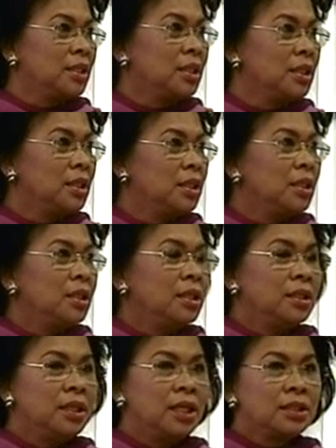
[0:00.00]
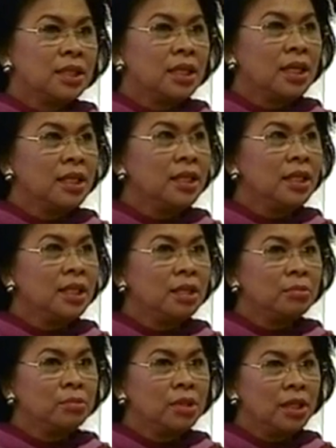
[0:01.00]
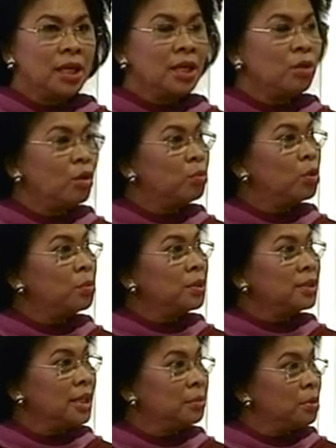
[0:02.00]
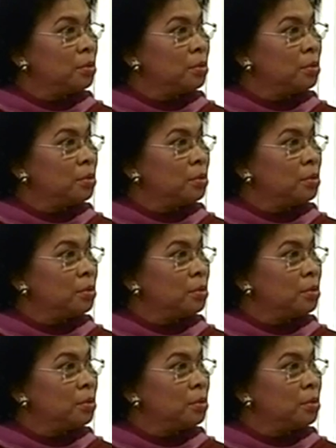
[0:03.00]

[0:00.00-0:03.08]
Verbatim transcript: Hmm. Dan sekarang ini alhamdulillah 20